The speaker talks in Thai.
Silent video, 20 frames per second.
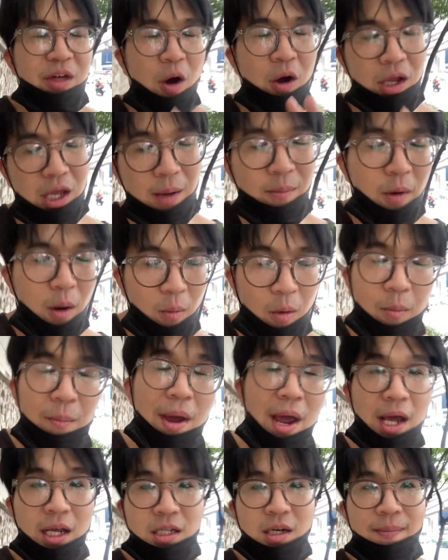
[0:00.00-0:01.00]
สองคลิปของผม
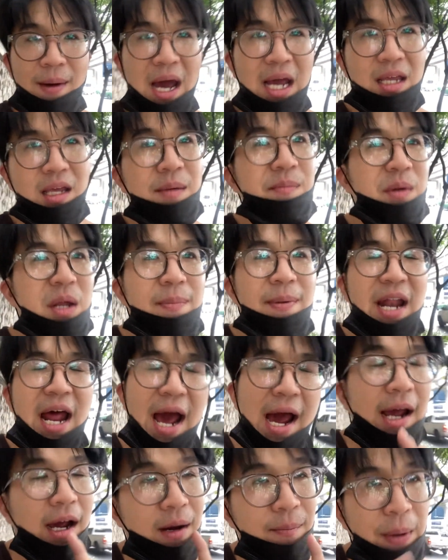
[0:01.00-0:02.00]
เองใช่ปะคลิปที่ไป
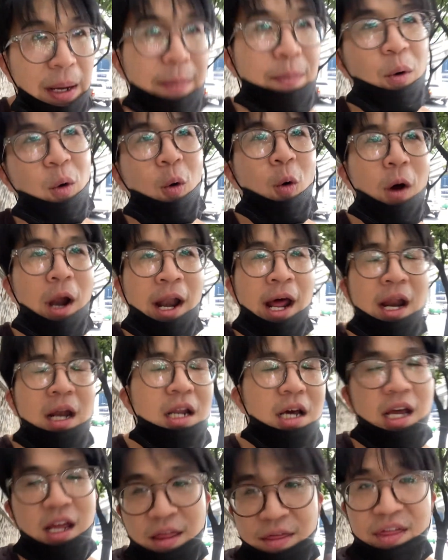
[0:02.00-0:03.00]
ถ่ายกับเพชรภูอันนั้น
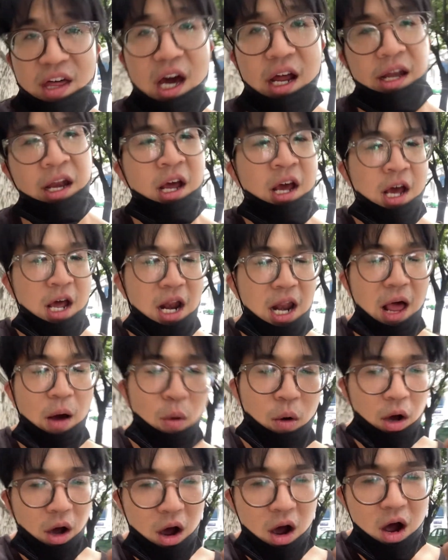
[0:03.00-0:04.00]
เหลืออินเสิร์ตแล้ว
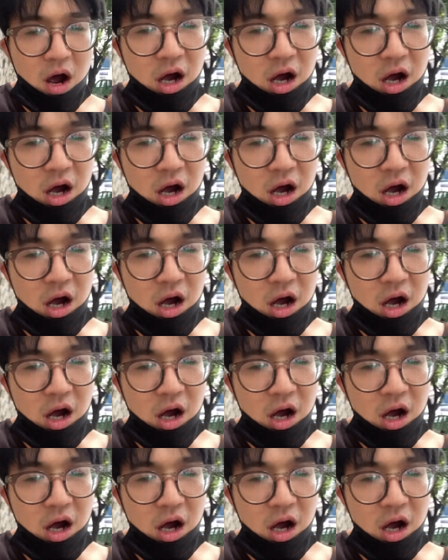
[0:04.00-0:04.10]
ก็